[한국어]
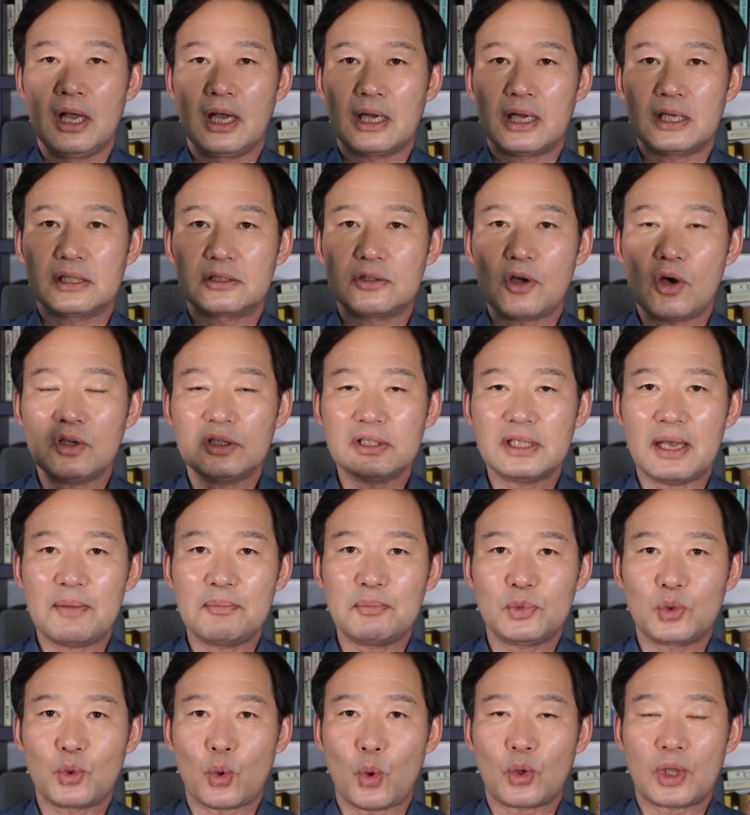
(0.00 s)
그러니까
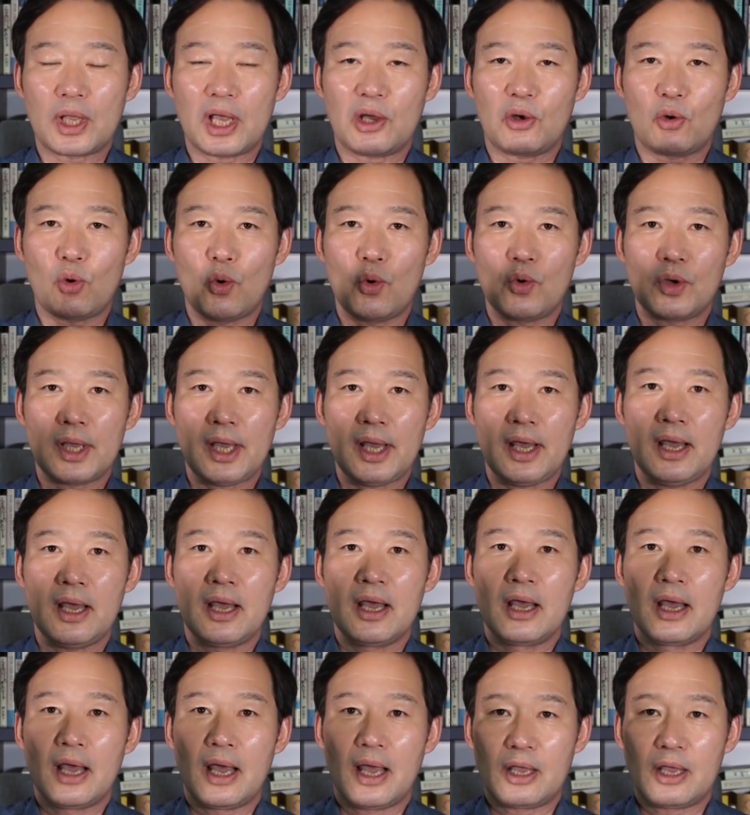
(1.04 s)
성남 도계공의
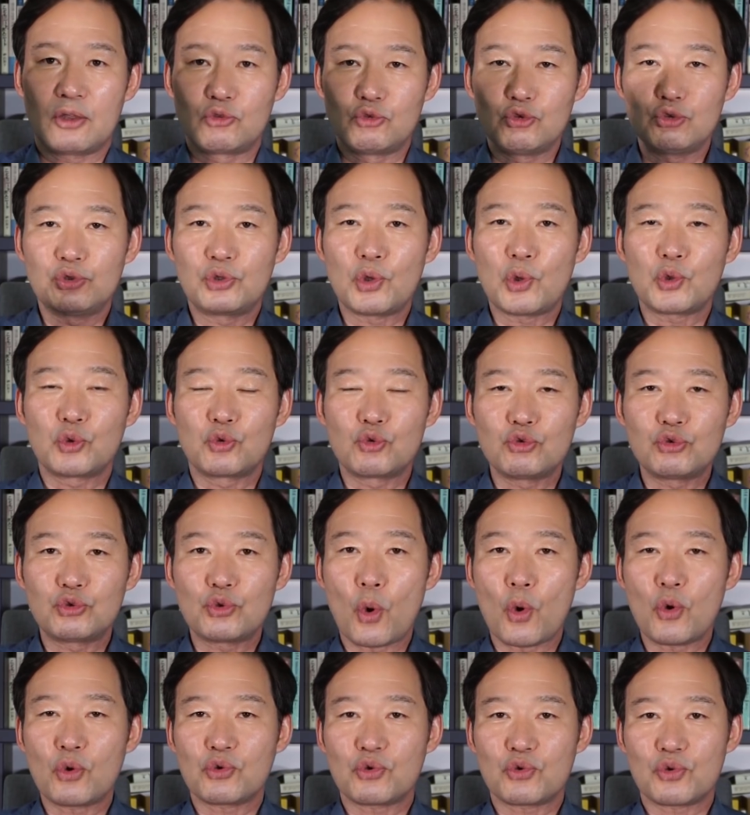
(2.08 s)

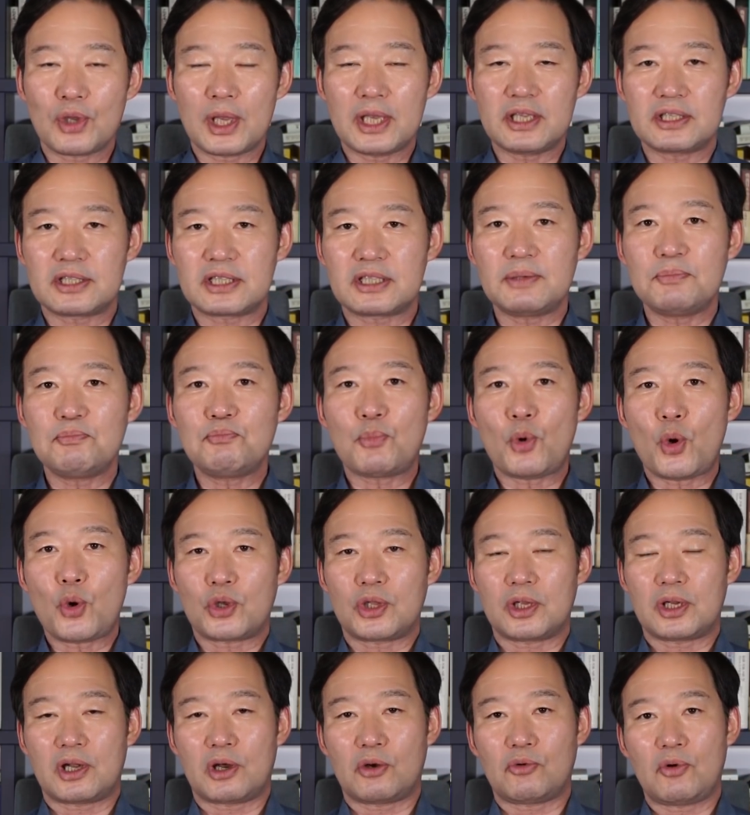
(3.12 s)
유동규의
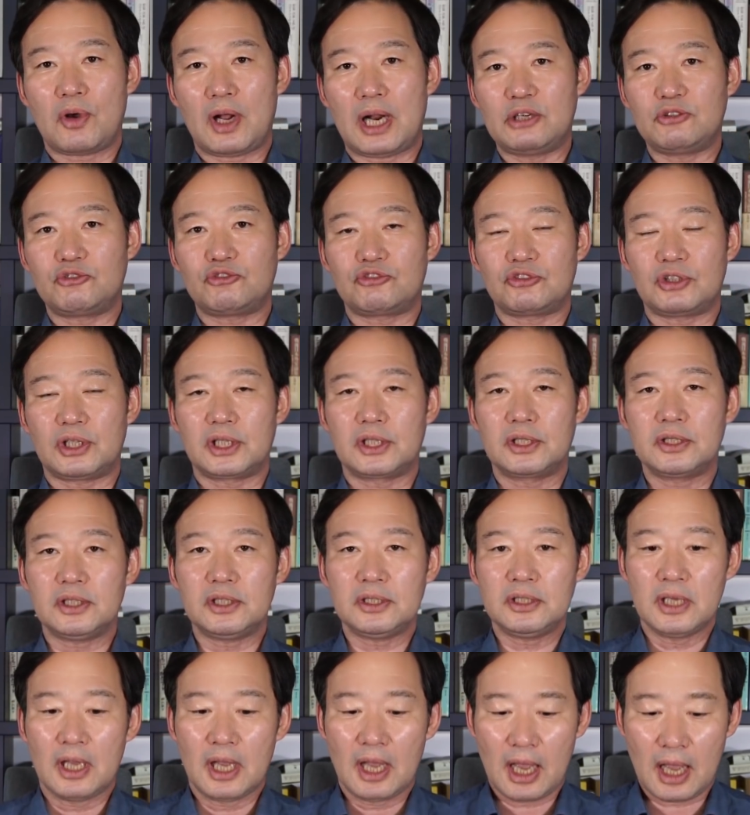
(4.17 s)
신복이라고 할 수
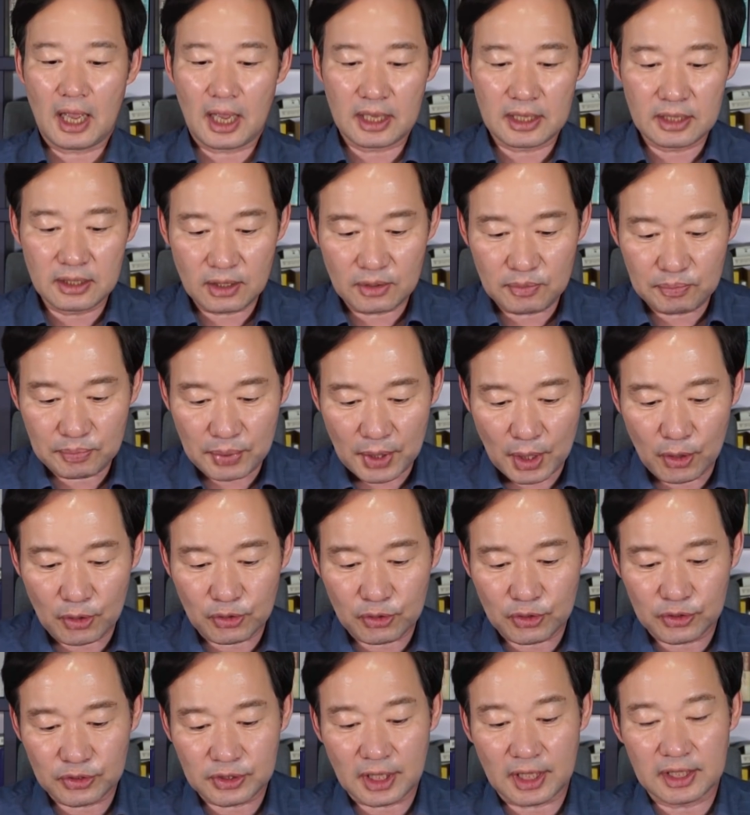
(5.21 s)
있는 아, 이런
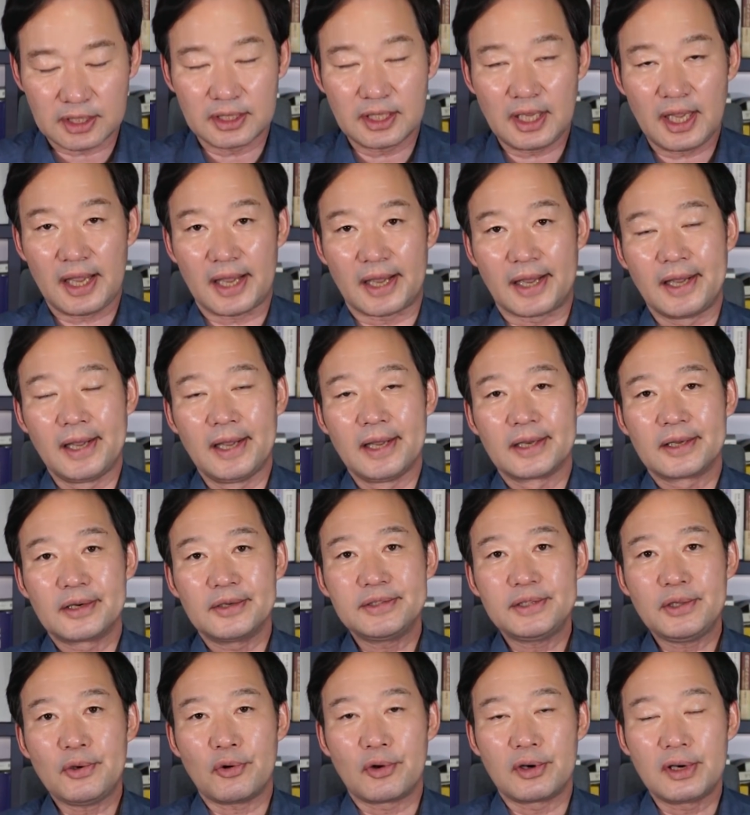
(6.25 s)
변호사인데
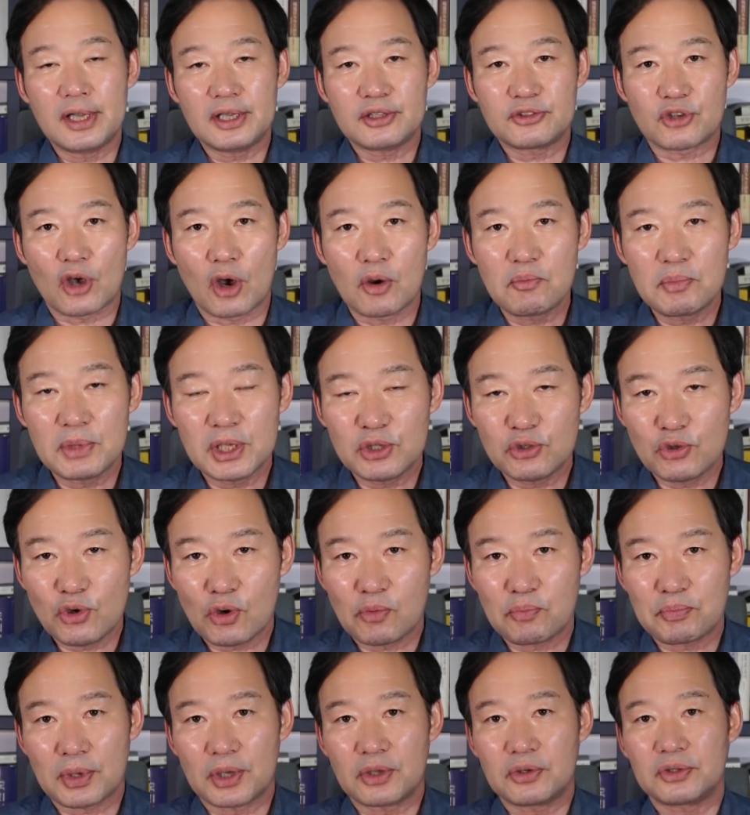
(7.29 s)
그런데 원래
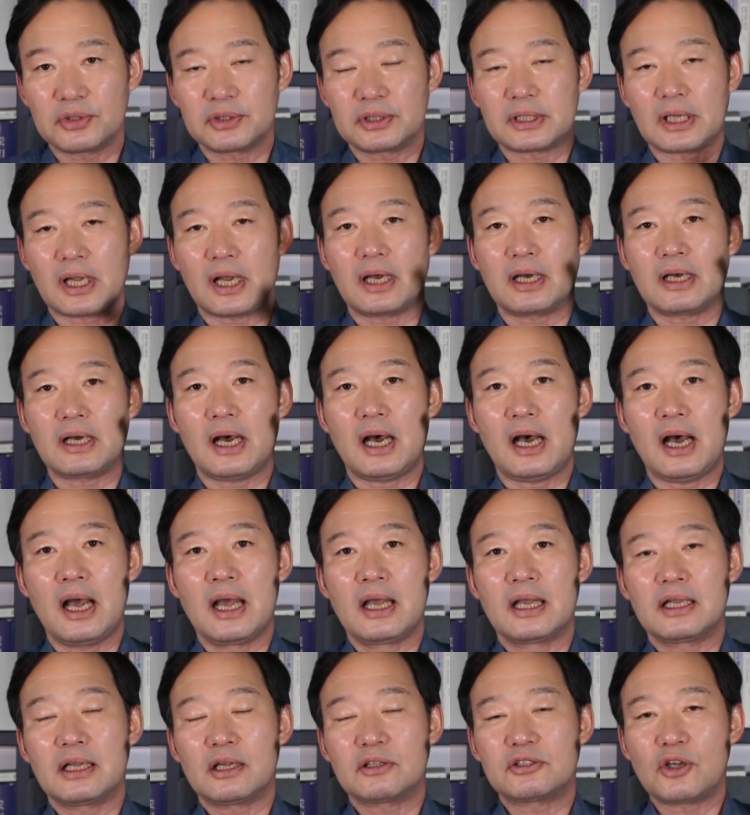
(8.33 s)
정민용 변호사가
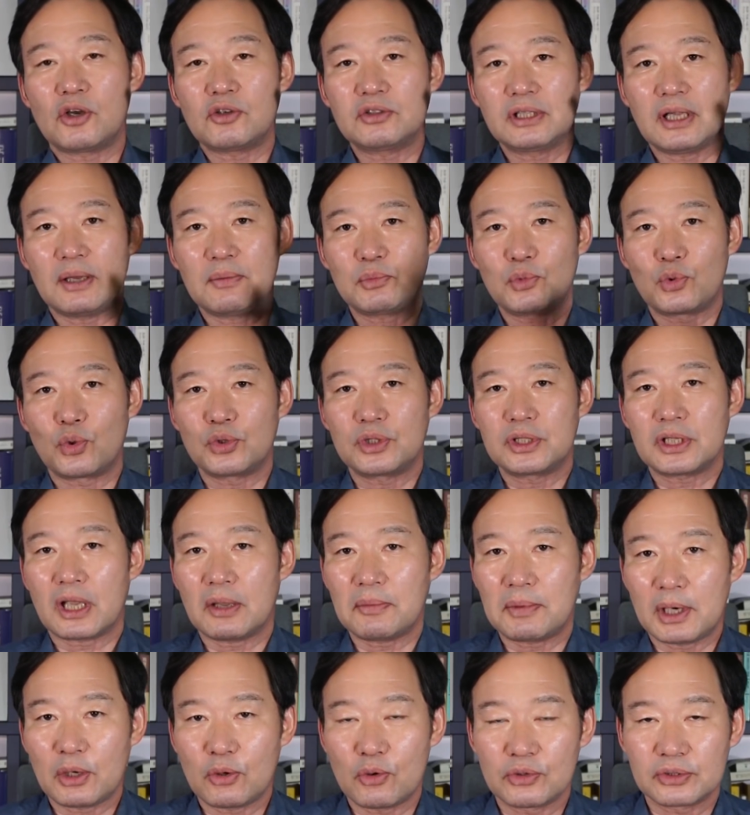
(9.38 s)
성남
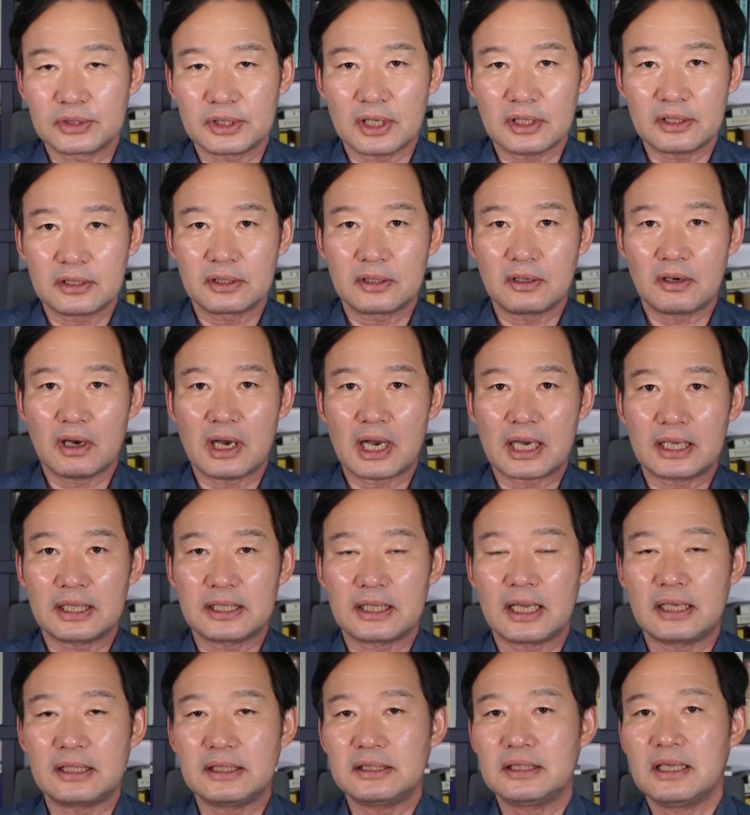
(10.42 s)
도시개발공사에 들어가게
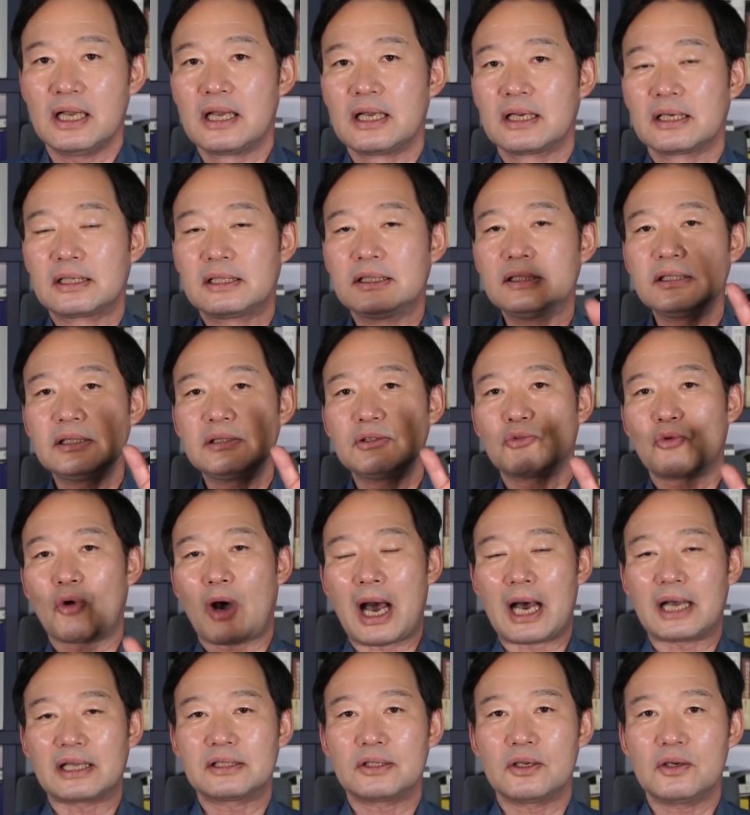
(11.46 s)
되는 그
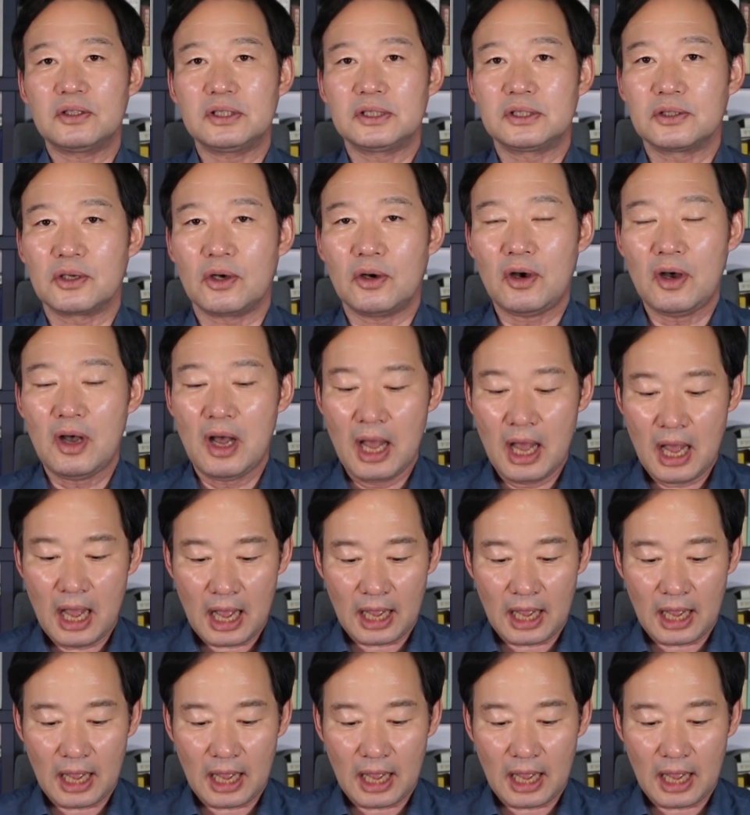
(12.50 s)
과정은요,